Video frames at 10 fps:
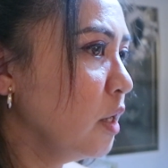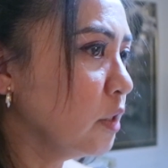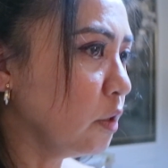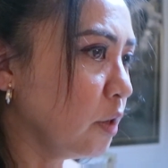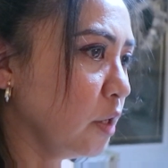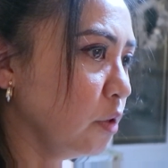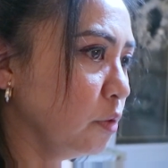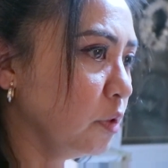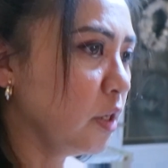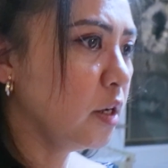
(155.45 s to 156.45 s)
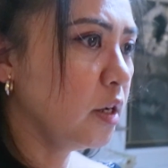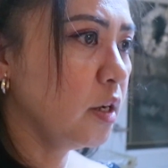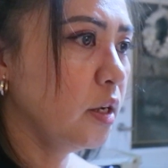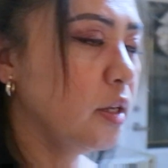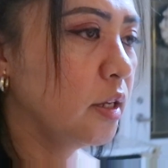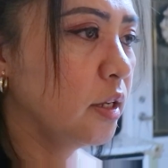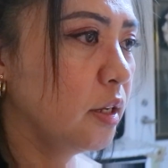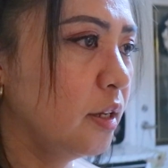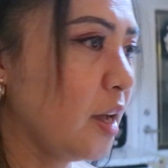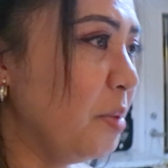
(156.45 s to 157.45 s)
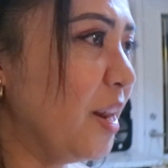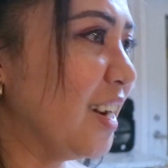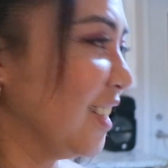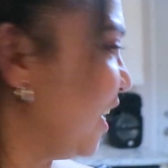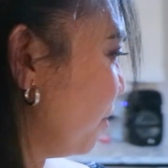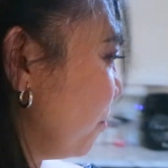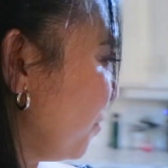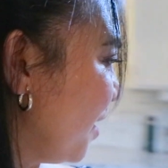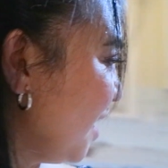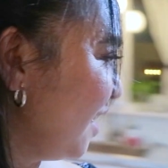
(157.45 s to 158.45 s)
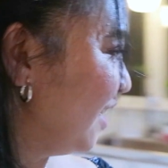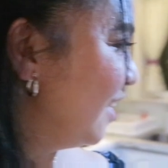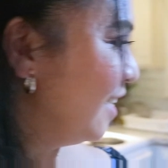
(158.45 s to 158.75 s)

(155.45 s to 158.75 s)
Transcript: So, ngayon na uh, kami lang dalawa.